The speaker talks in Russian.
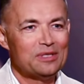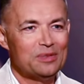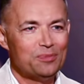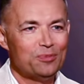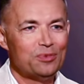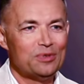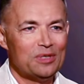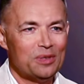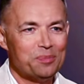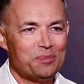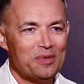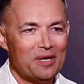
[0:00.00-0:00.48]

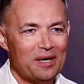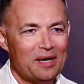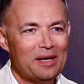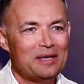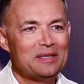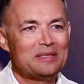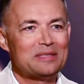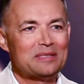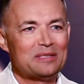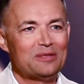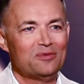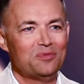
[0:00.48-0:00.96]
ему там и
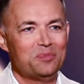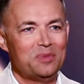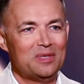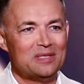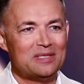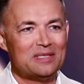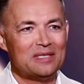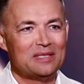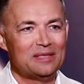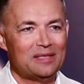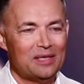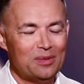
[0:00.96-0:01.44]
кается в
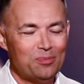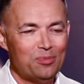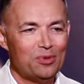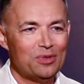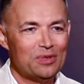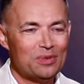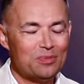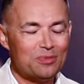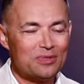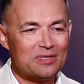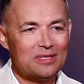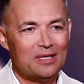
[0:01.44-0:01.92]
Минске, дай
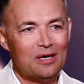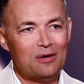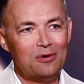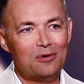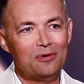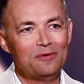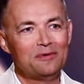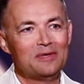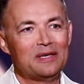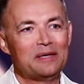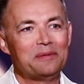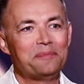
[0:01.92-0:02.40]
бог ему
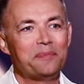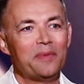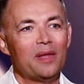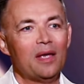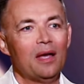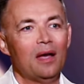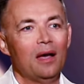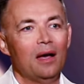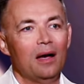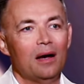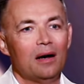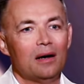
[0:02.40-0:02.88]
здоровья.
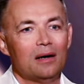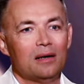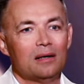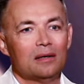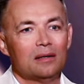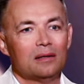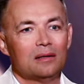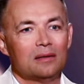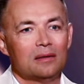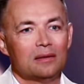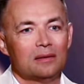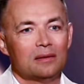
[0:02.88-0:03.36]

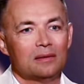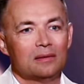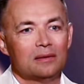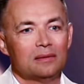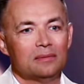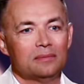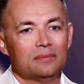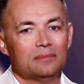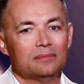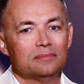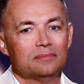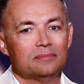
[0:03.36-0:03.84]

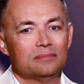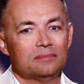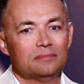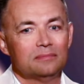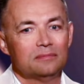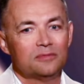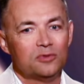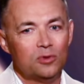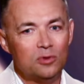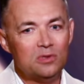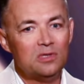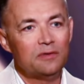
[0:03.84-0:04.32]
Э,
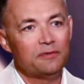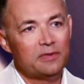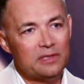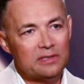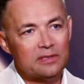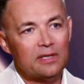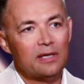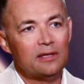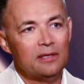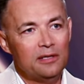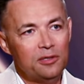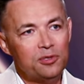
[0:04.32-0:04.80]
все
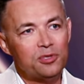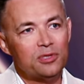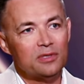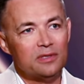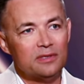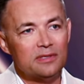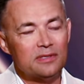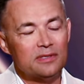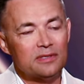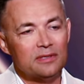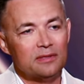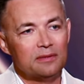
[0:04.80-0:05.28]
зависит от
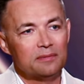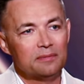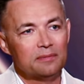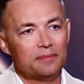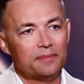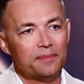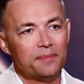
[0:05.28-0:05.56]
личности.